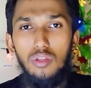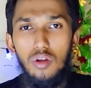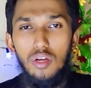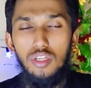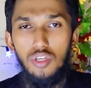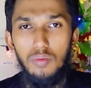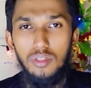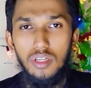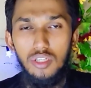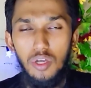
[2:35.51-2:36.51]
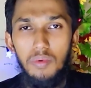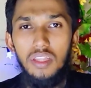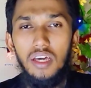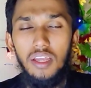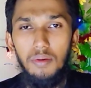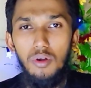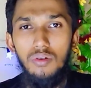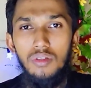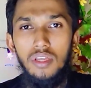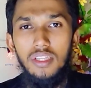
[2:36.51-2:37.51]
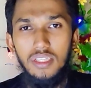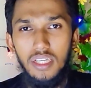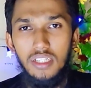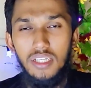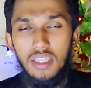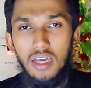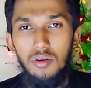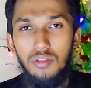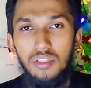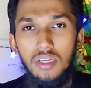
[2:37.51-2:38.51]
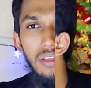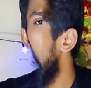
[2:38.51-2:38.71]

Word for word: ধরনের সমস্যার সমাধান এবং চিকিৎসা দেওয়া হচ্ছে